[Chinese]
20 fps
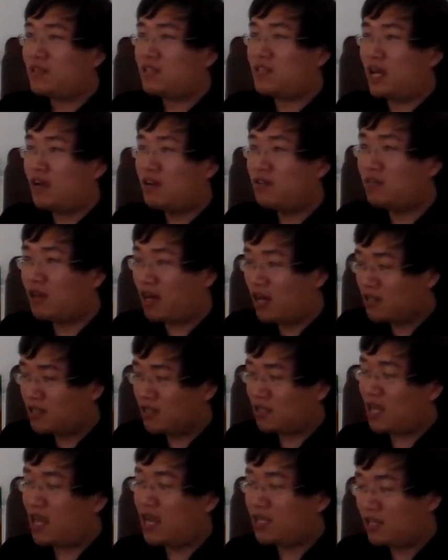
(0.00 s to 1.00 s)
然后，而
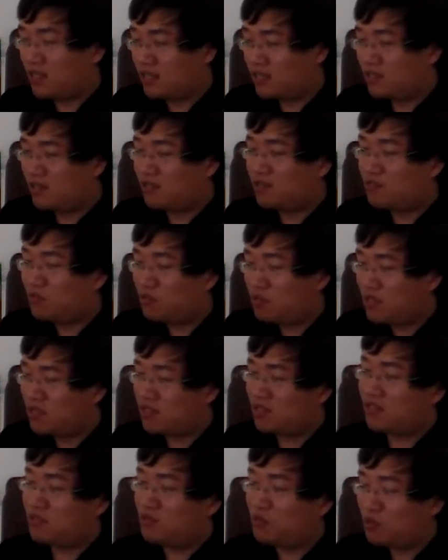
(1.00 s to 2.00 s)
且他也确
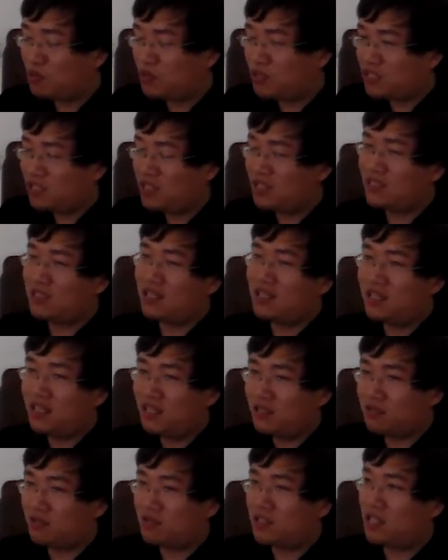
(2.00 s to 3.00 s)
实去进行了
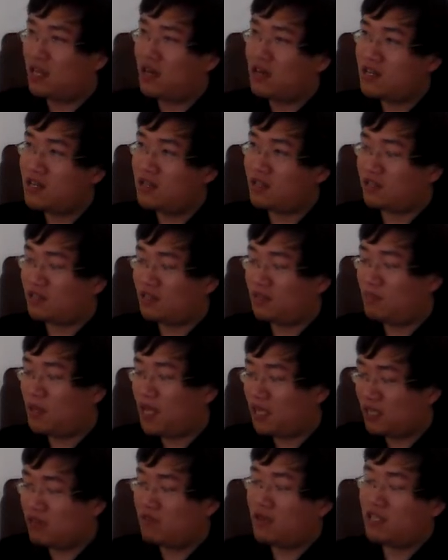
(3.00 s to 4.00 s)
一种形而上思
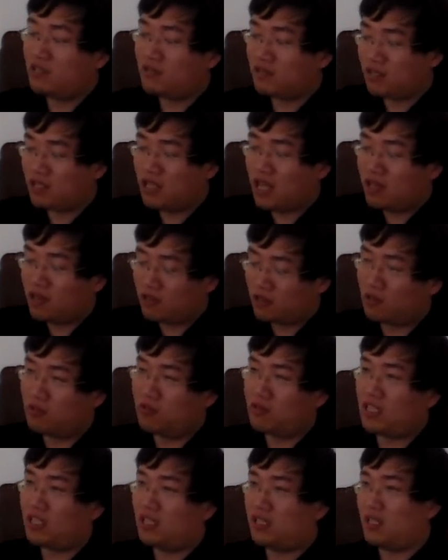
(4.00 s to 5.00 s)
辨，因为就是他要
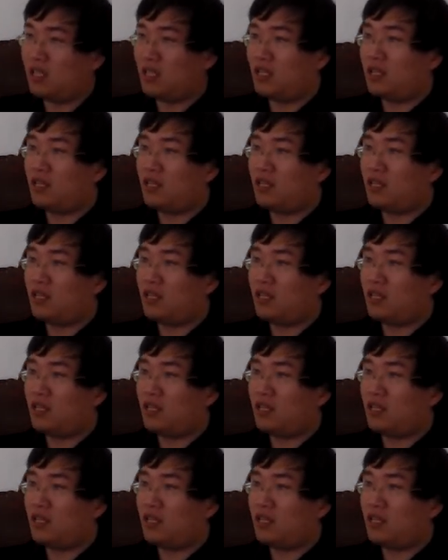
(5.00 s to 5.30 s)
穷理，